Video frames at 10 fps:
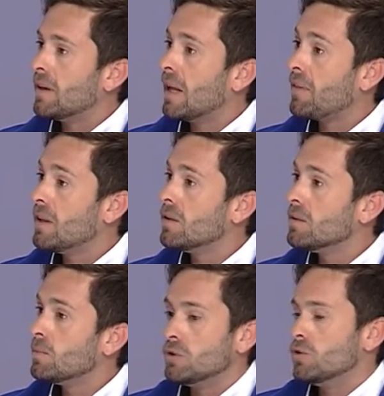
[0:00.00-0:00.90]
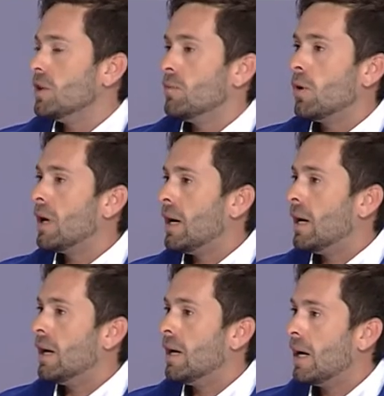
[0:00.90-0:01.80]
haciendo, pues nos llevó
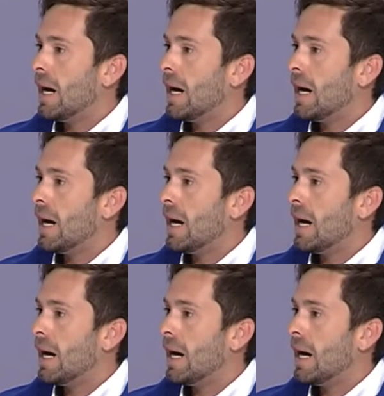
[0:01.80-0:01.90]
a,